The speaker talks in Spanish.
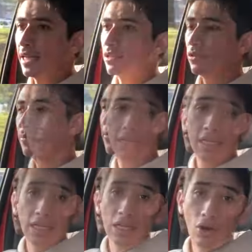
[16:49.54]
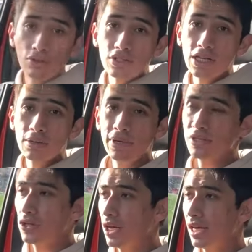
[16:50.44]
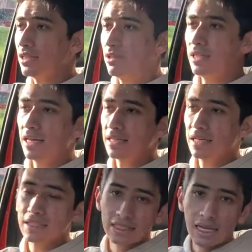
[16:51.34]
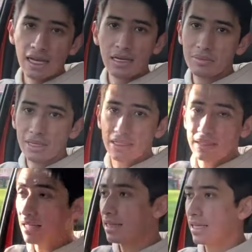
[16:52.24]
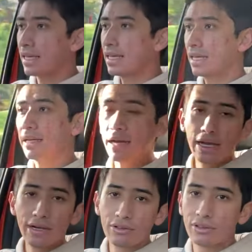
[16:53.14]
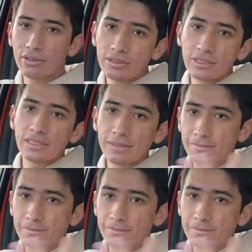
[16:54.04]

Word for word: eso. Y lo otro es que el precio de la gasolina extra está bastante caro, entonces.